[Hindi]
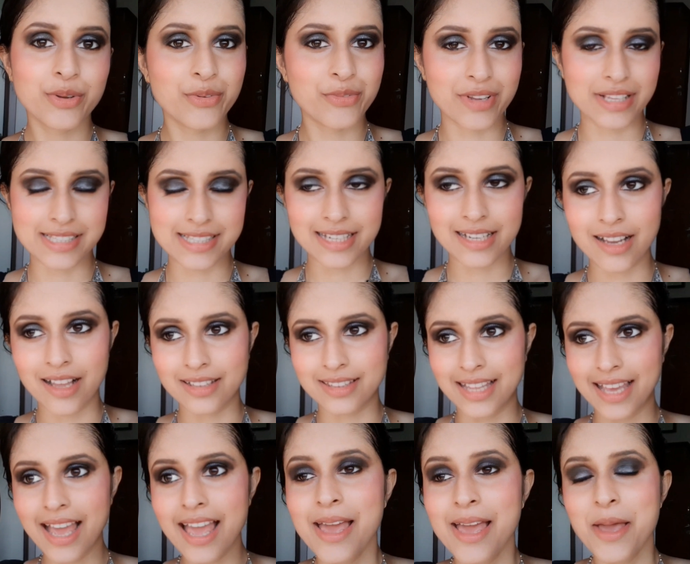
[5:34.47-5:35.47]
तो इंटरेस्टिंग
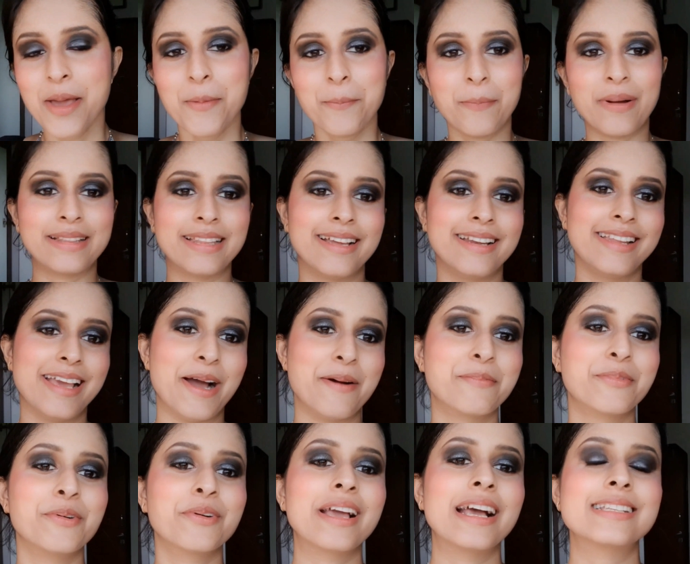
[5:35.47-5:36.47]
लगता है पता नहीं
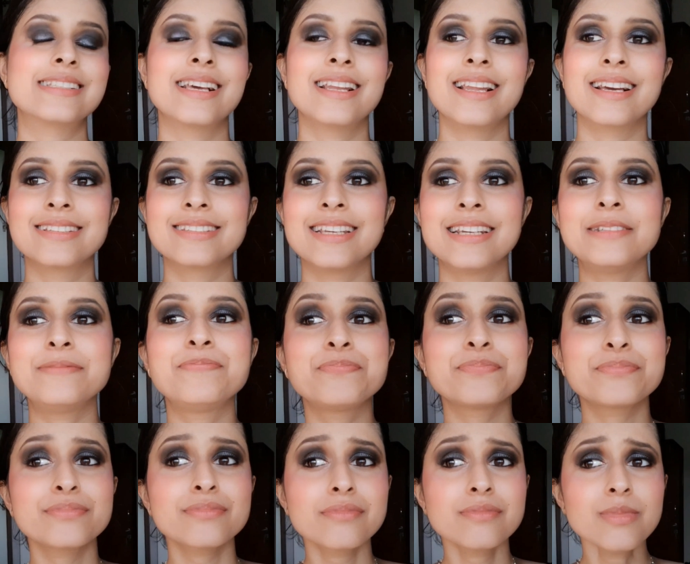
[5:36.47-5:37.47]
आपको कैसा लगता है
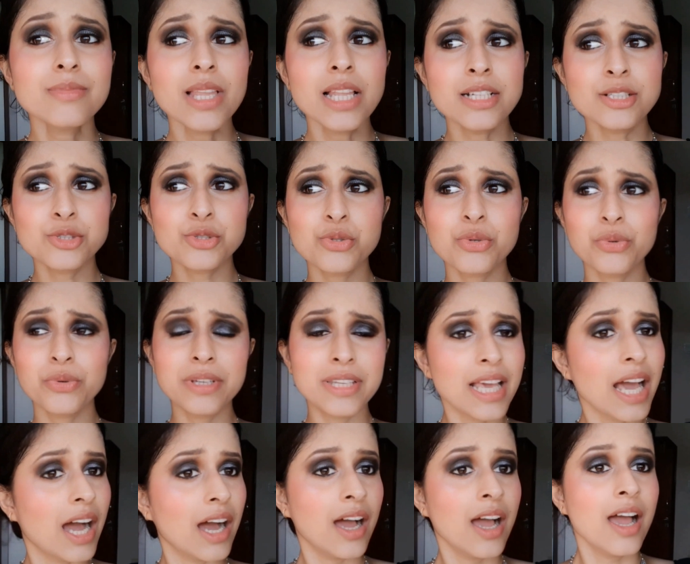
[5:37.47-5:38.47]
सो
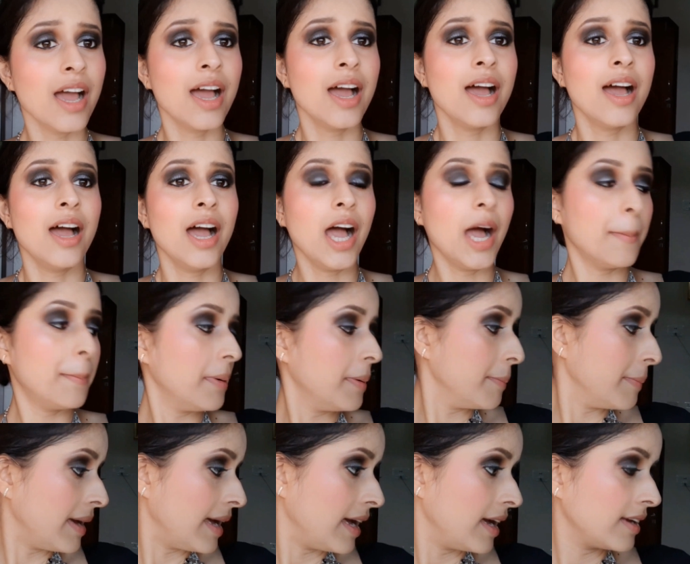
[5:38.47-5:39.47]
so, या yeah, अब
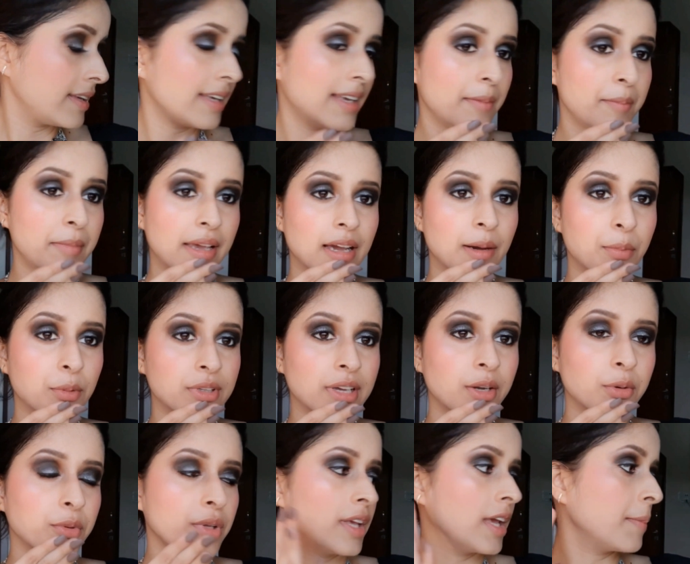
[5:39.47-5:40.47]
मैं ये मेकअप
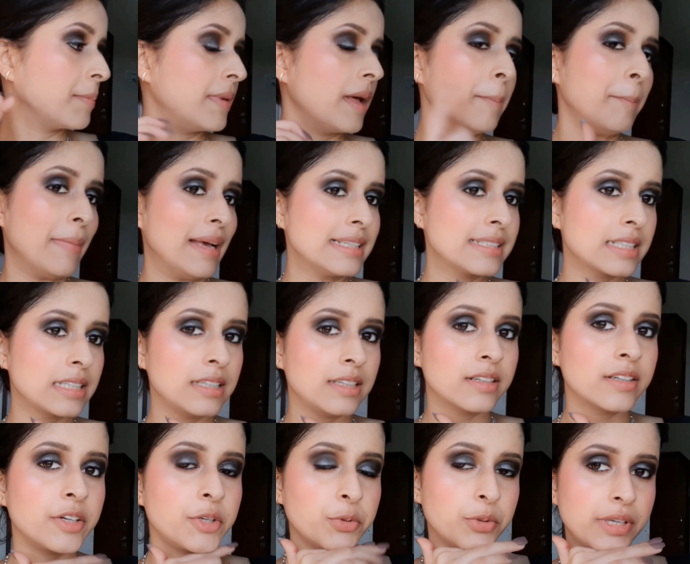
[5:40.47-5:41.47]
उतारूंगी अपना मेस
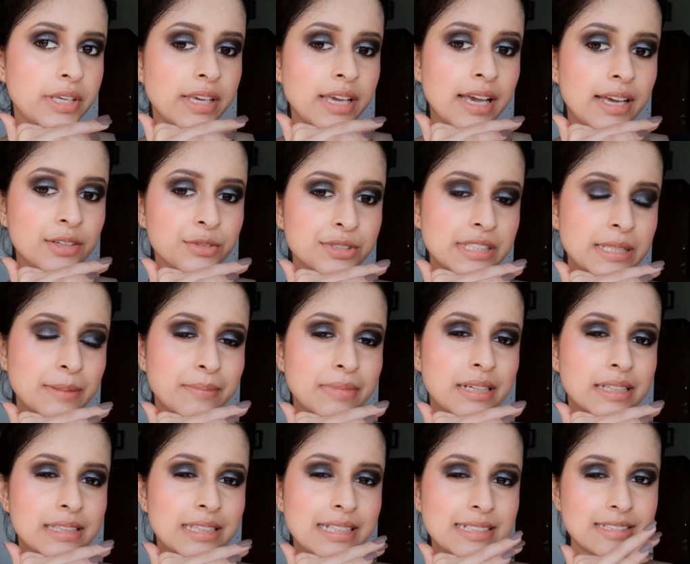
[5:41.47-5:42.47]
क्लियर करूँगी एंड उसके
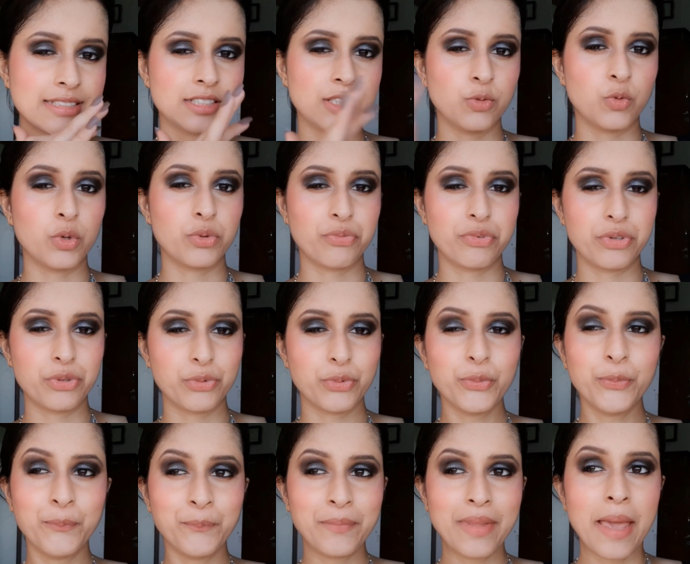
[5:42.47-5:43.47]
बाद लेट्स सी व्हाट वी
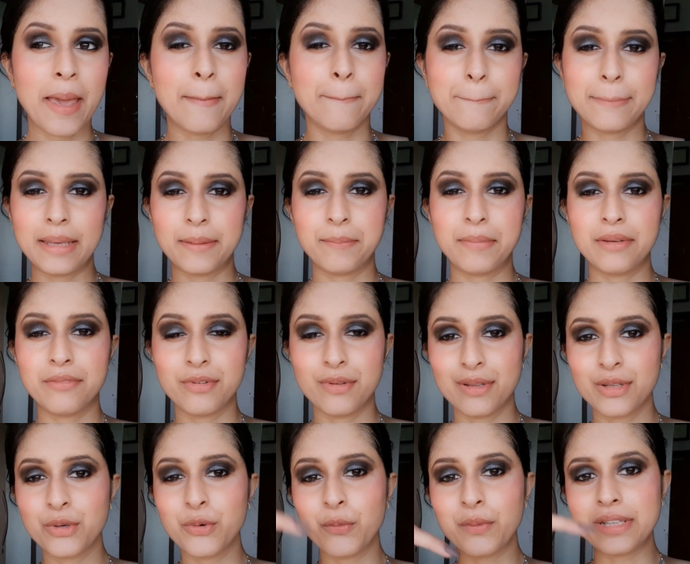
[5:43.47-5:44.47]
डू मे बी
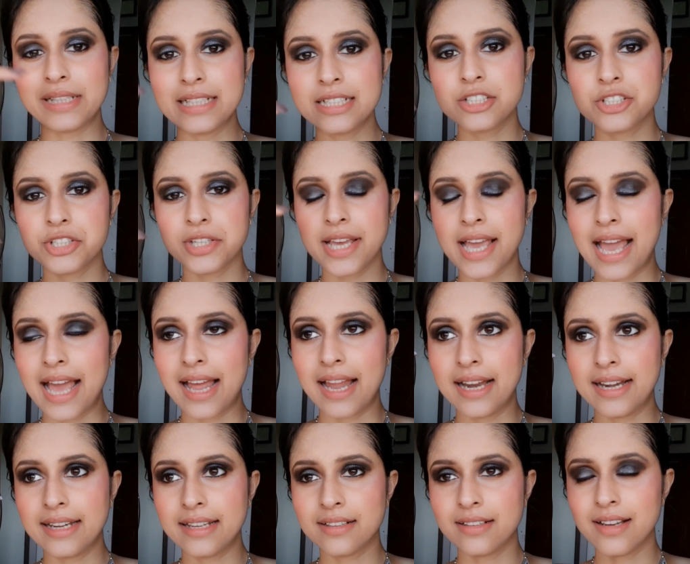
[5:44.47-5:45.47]
विल गो नीचे
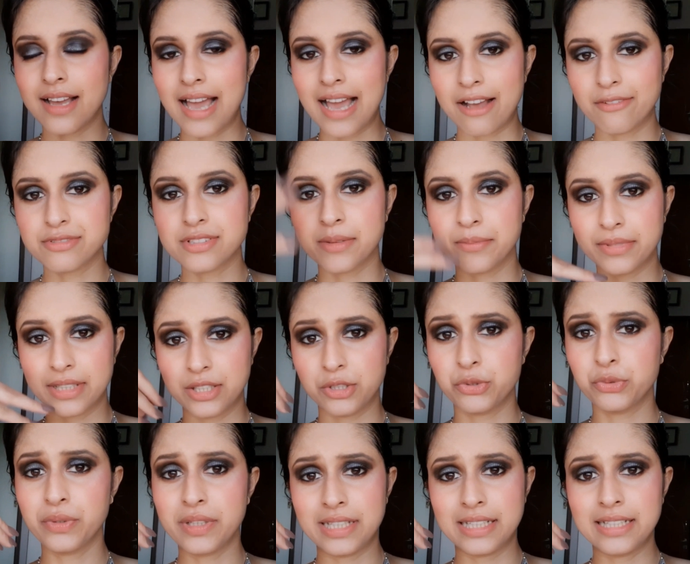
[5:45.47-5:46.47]
एंड हैव समथिंग टू